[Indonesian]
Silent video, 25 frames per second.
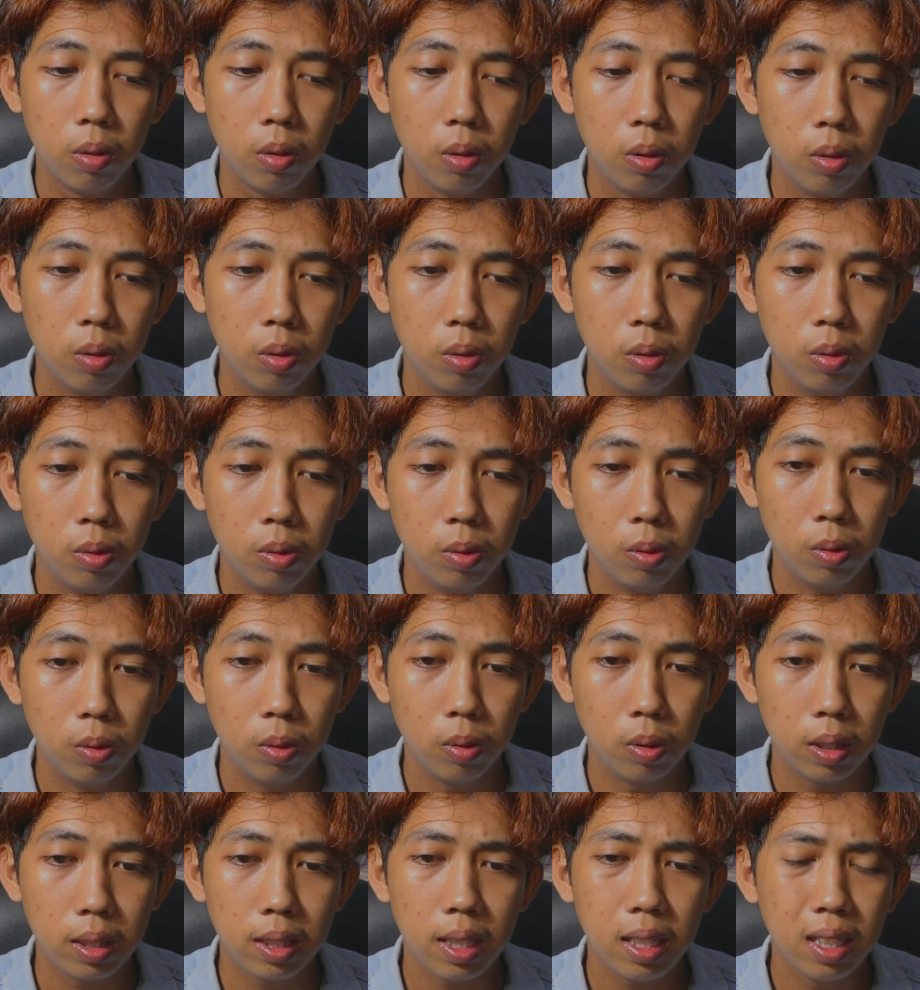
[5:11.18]

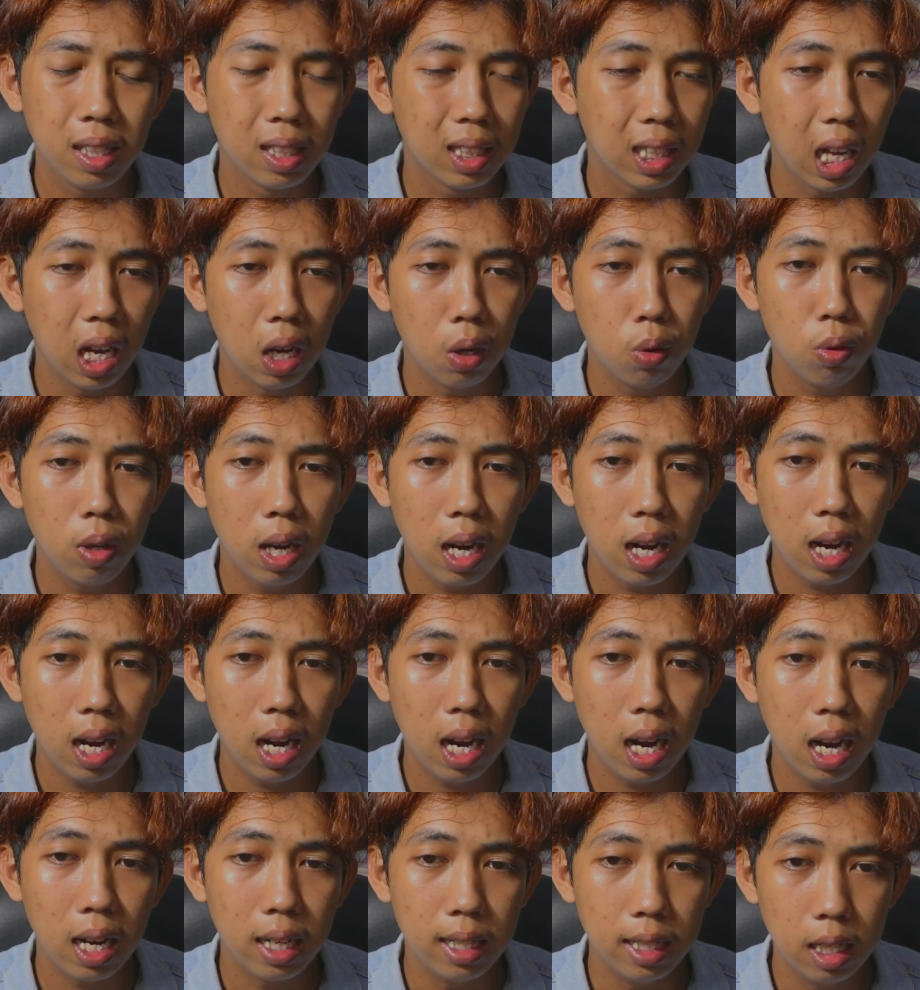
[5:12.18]
Oh, kita nggak tahu
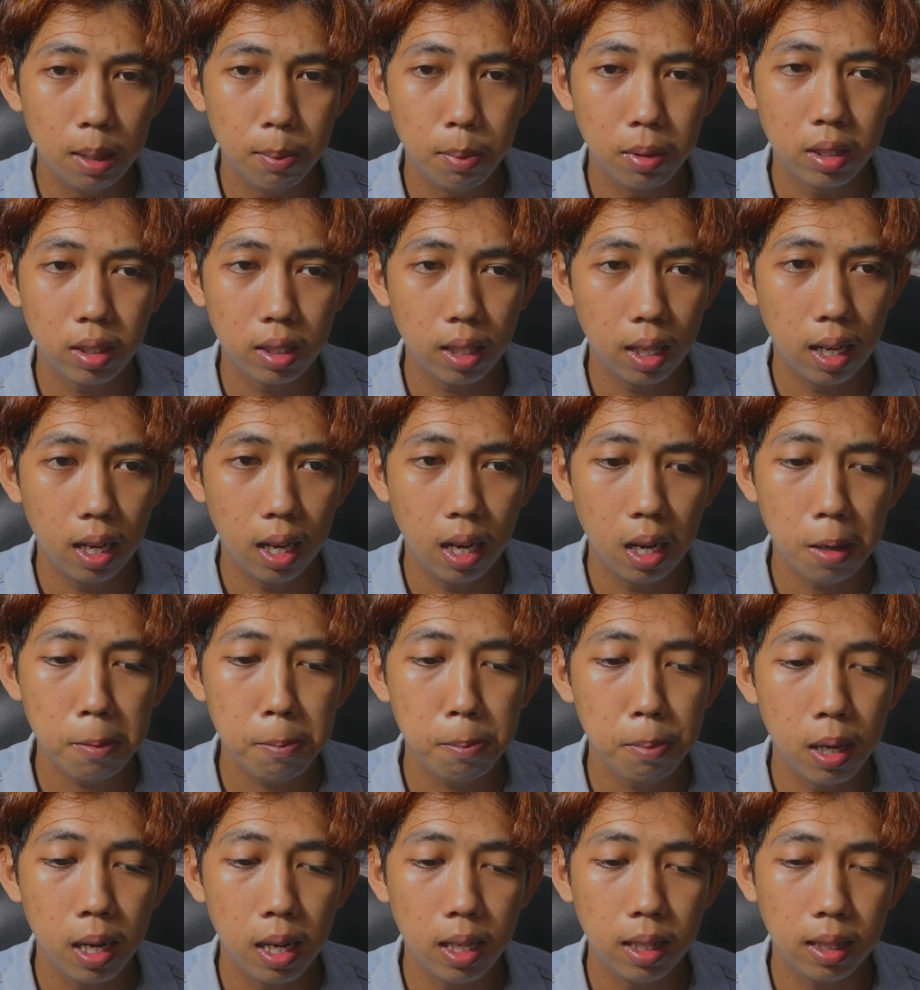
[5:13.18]
ada masalah
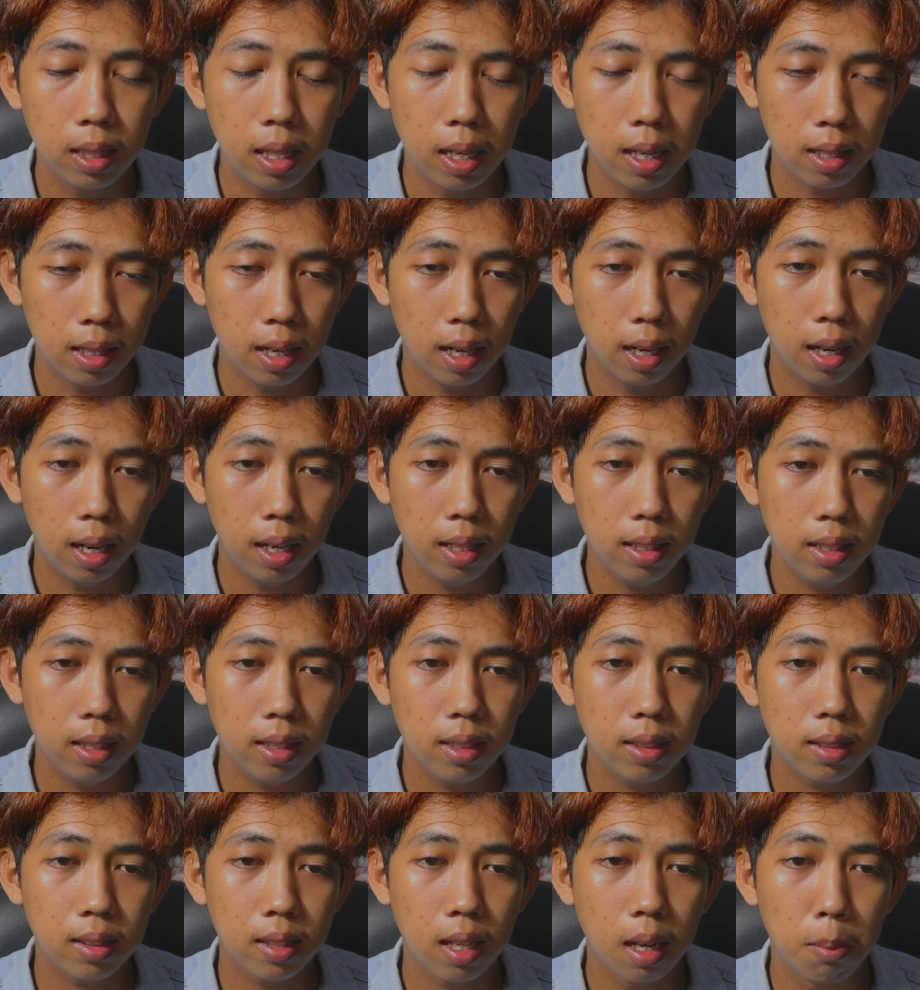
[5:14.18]
apa antara
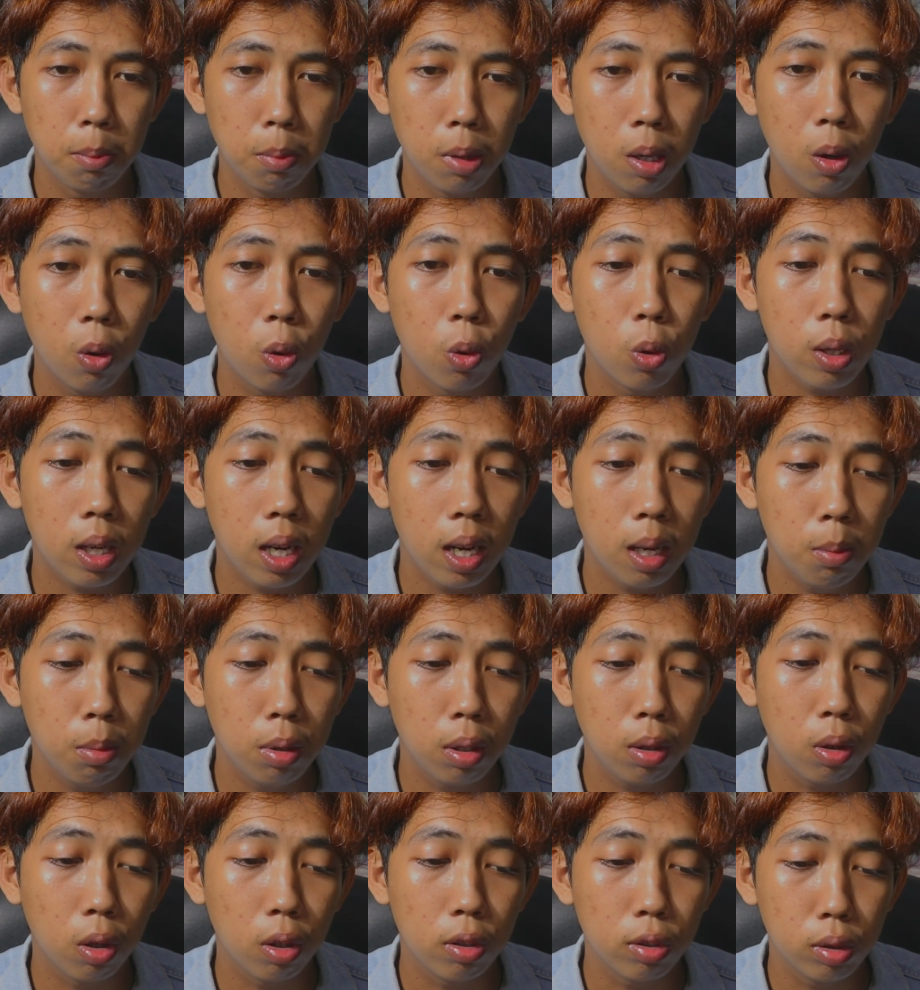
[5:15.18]
kakaknya sama orang
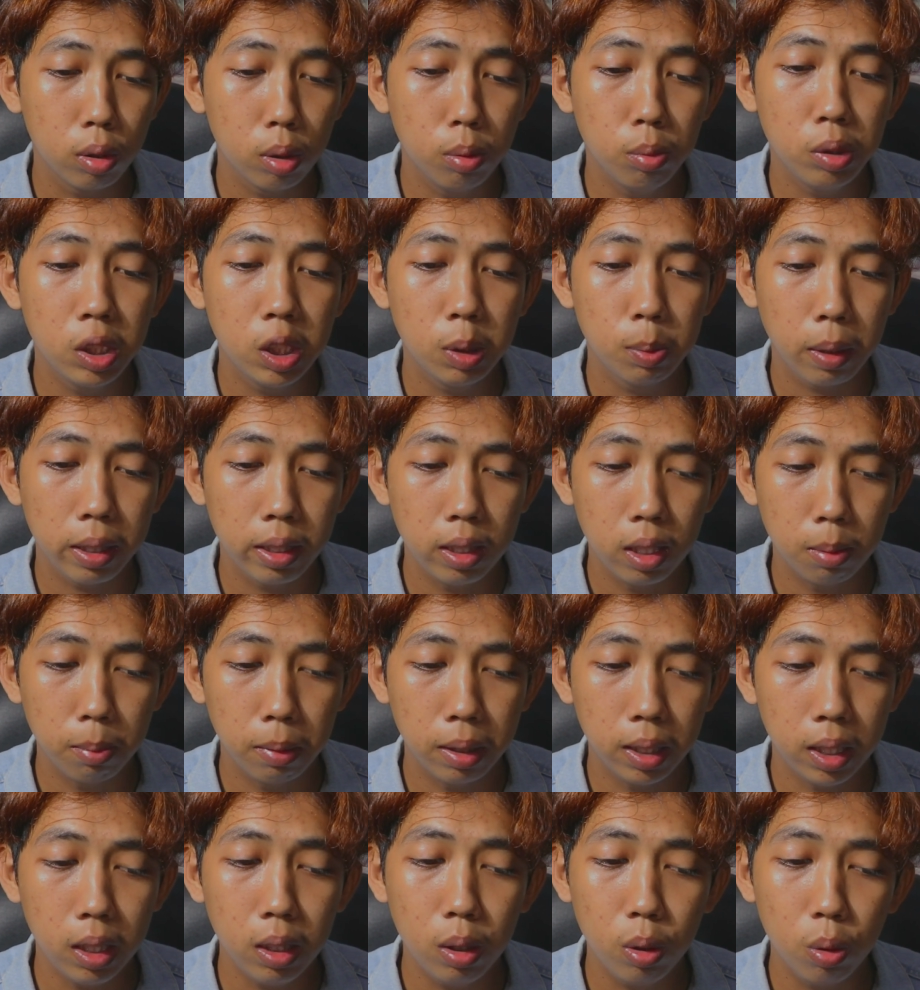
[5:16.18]
berkostum
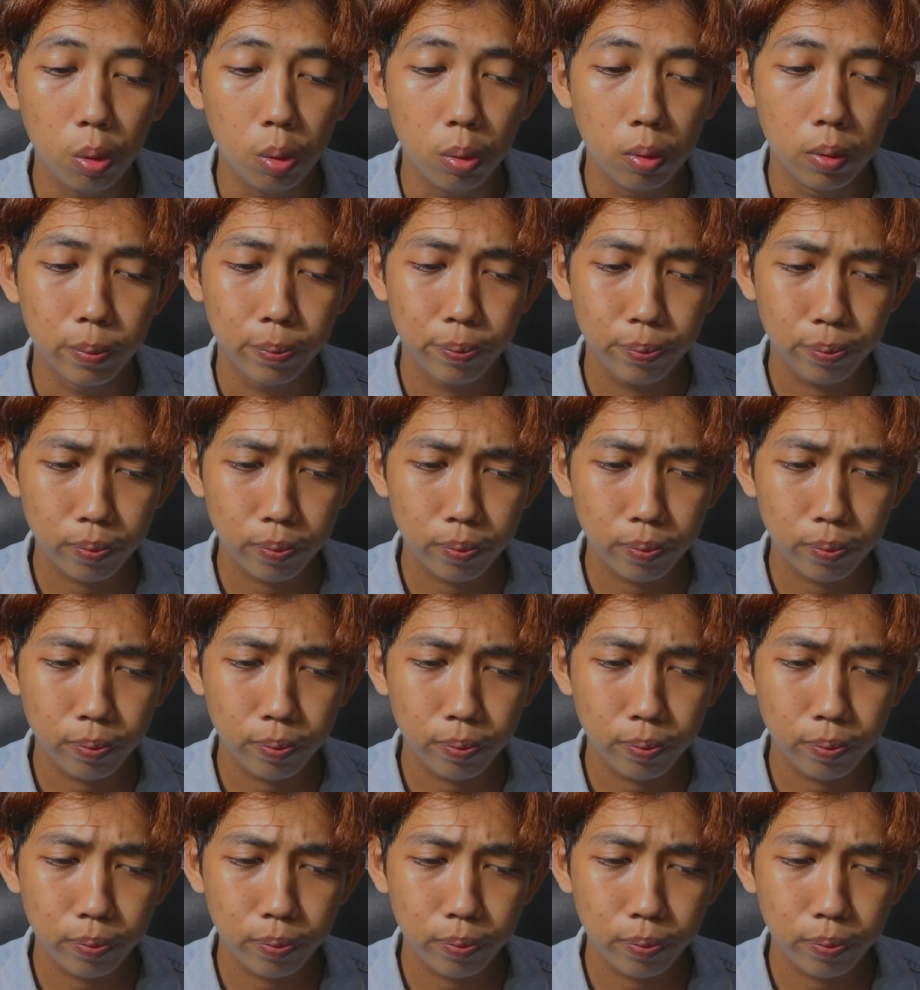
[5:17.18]
Spiderman itu.